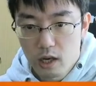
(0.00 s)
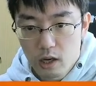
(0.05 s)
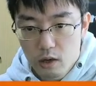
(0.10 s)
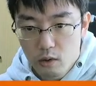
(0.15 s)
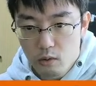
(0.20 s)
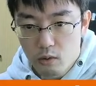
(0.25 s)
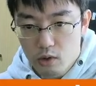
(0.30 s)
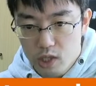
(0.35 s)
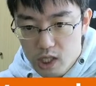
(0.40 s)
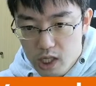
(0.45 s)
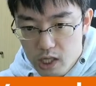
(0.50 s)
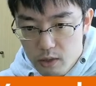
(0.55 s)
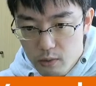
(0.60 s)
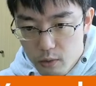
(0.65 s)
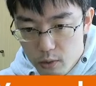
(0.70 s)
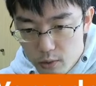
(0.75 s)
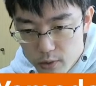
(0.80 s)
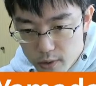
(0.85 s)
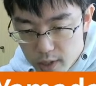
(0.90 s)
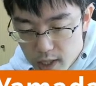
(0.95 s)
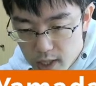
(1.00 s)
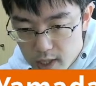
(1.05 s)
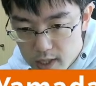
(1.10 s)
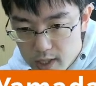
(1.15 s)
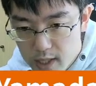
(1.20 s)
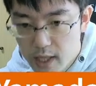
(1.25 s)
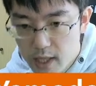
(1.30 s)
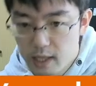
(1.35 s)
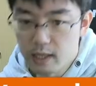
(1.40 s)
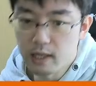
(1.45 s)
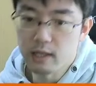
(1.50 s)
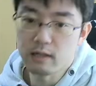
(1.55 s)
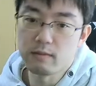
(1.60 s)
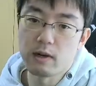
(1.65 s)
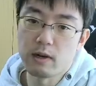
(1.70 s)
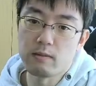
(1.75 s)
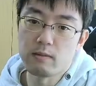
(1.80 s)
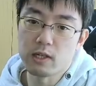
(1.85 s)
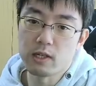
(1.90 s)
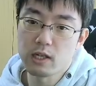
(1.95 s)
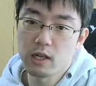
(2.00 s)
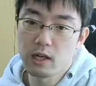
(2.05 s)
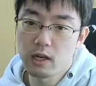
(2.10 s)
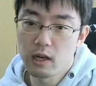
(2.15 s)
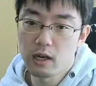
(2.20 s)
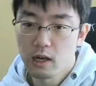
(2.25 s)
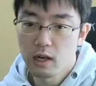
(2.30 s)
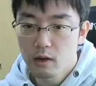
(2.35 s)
こう C4 とね、疲れてしまいまして、